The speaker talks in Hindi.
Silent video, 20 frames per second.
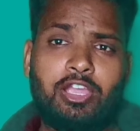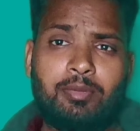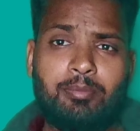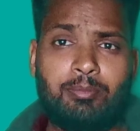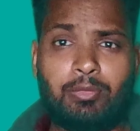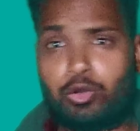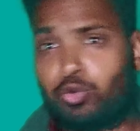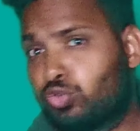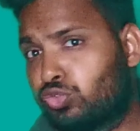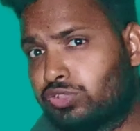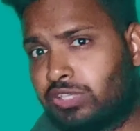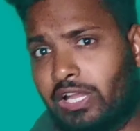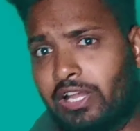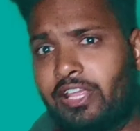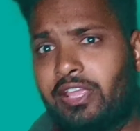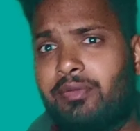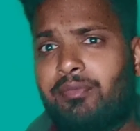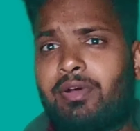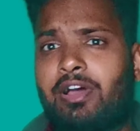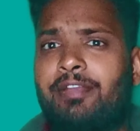एक
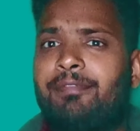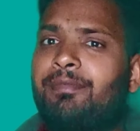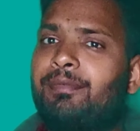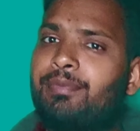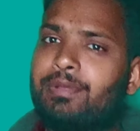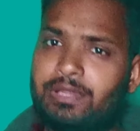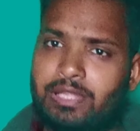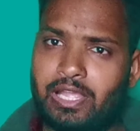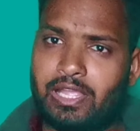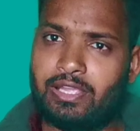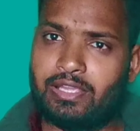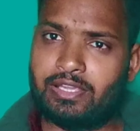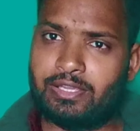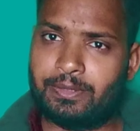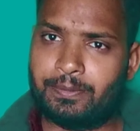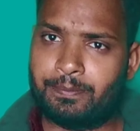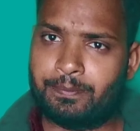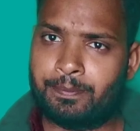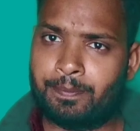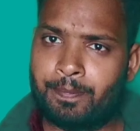मरुस्थल के बारे में
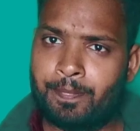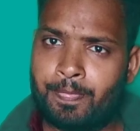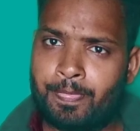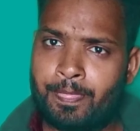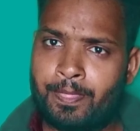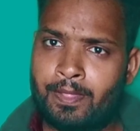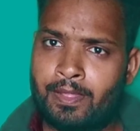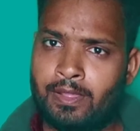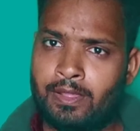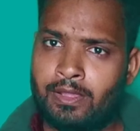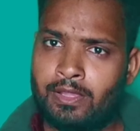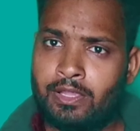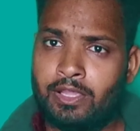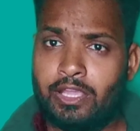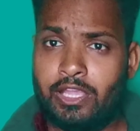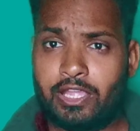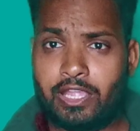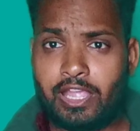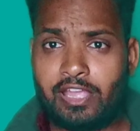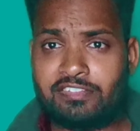
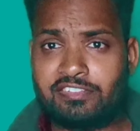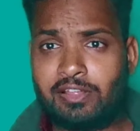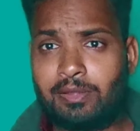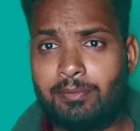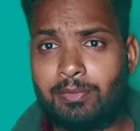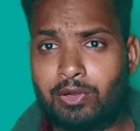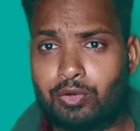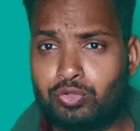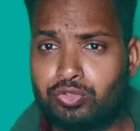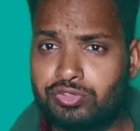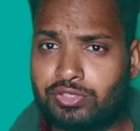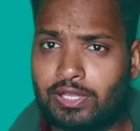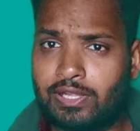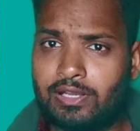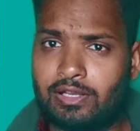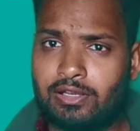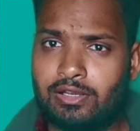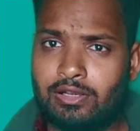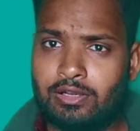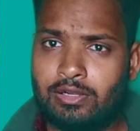बताएंगे एक ऐसा
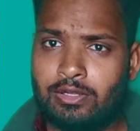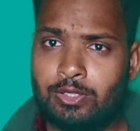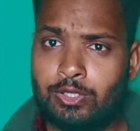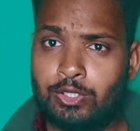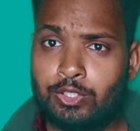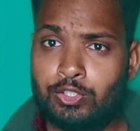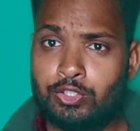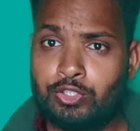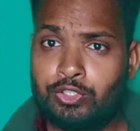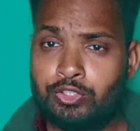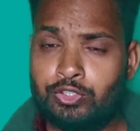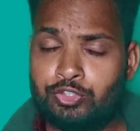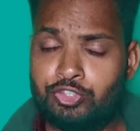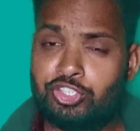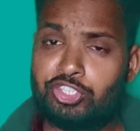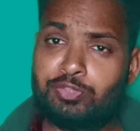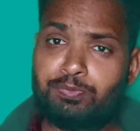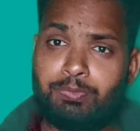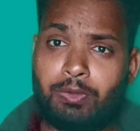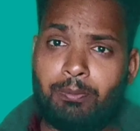मरुस्थल
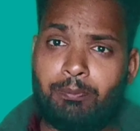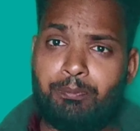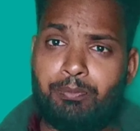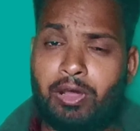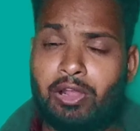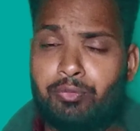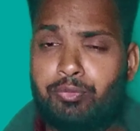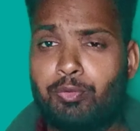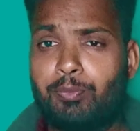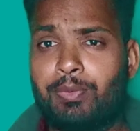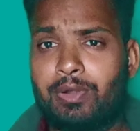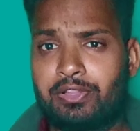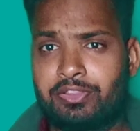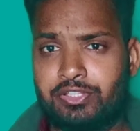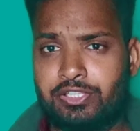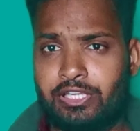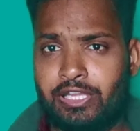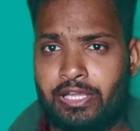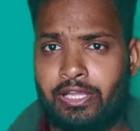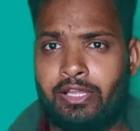जिस पर बर्फ
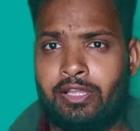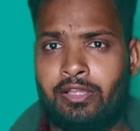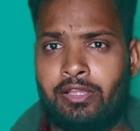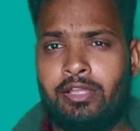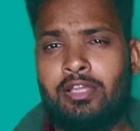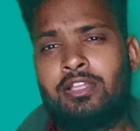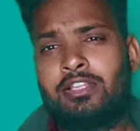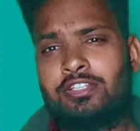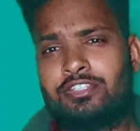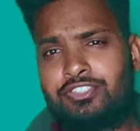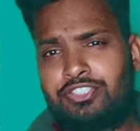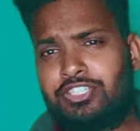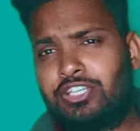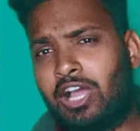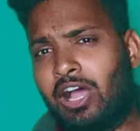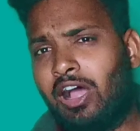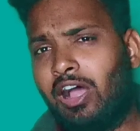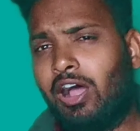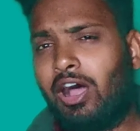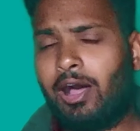पड़ती है
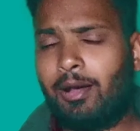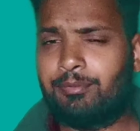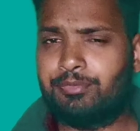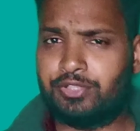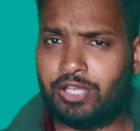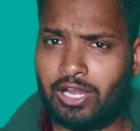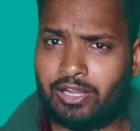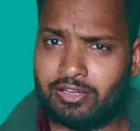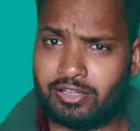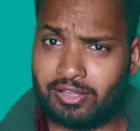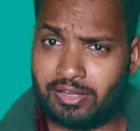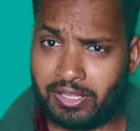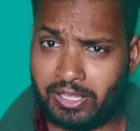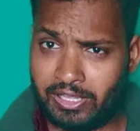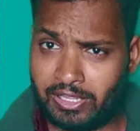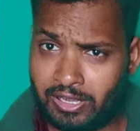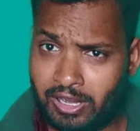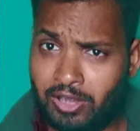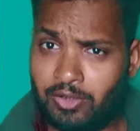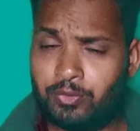जी हाँ आप जानकर
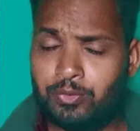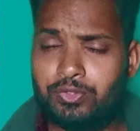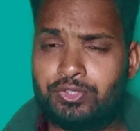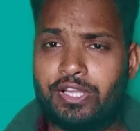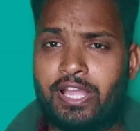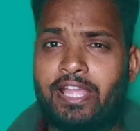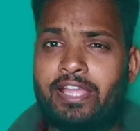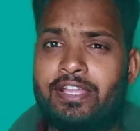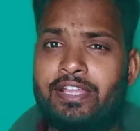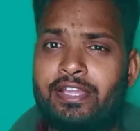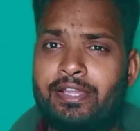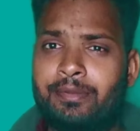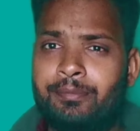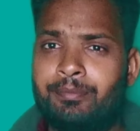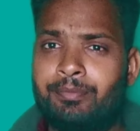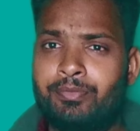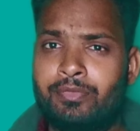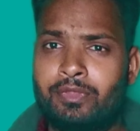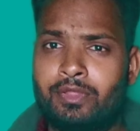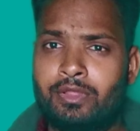हैरान हो जाएंगे